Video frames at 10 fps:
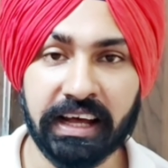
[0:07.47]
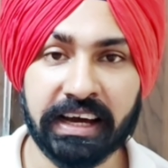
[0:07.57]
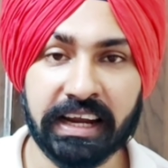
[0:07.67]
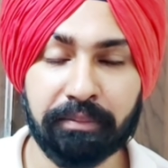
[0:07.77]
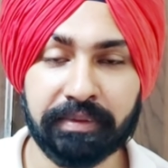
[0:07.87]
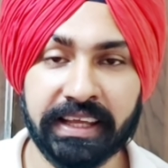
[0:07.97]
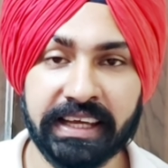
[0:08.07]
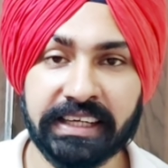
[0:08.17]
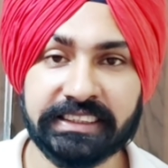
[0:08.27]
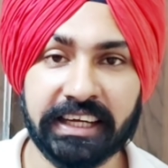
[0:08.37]
अगर आप नए
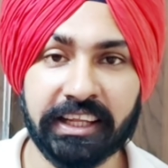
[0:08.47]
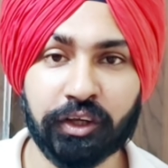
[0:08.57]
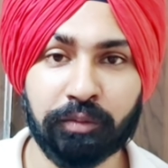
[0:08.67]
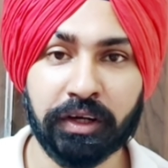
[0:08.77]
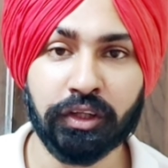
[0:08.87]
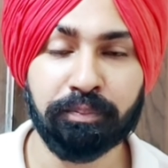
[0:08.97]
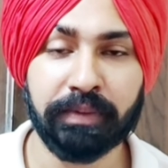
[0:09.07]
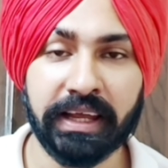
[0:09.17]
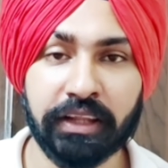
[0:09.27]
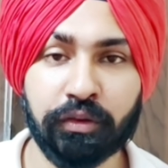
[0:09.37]
हैं चैनल के ऊपर तो
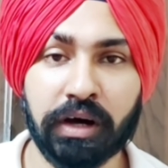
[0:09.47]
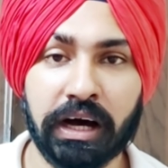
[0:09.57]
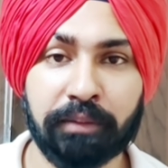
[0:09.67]
पहले तो